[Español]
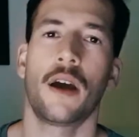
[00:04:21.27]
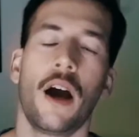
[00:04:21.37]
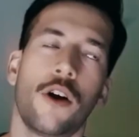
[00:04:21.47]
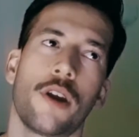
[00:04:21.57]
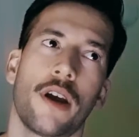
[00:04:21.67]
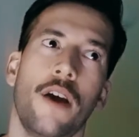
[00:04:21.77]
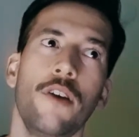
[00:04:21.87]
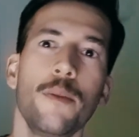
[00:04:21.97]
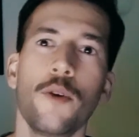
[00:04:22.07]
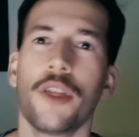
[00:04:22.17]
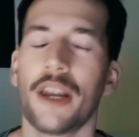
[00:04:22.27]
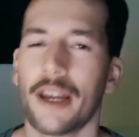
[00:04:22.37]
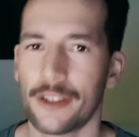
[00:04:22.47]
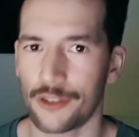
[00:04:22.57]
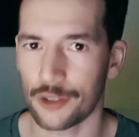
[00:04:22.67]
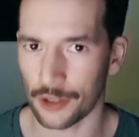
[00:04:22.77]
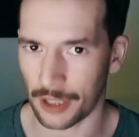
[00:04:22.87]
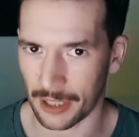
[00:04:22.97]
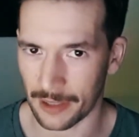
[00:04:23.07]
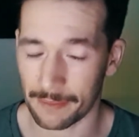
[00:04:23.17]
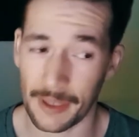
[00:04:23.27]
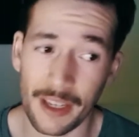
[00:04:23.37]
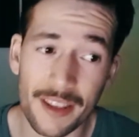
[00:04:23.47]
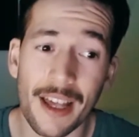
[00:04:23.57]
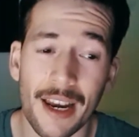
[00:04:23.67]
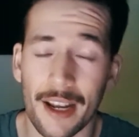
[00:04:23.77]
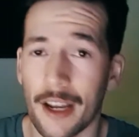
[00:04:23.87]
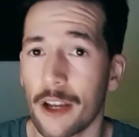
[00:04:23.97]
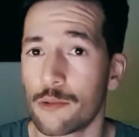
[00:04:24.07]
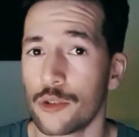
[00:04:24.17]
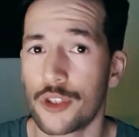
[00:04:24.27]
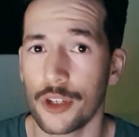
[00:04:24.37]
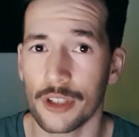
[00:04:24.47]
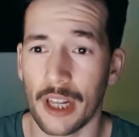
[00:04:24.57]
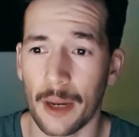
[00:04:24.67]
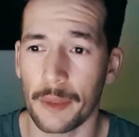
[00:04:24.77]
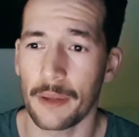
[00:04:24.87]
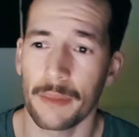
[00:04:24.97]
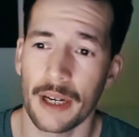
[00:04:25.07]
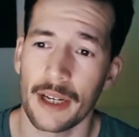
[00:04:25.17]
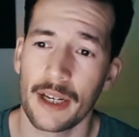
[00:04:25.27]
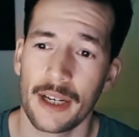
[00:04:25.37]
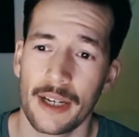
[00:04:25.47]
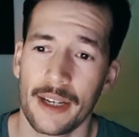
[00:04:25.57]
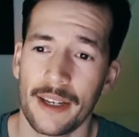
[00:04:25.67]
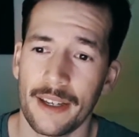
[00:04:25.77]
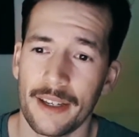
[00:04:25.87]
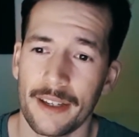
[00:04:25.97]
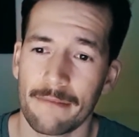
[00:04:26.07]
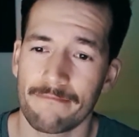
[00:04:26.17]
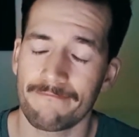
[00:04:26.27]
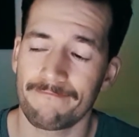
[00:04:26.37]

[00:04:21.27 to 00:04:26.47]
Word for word: Ahora, hablemos de la historia y de la ejecución de la misma. Eh,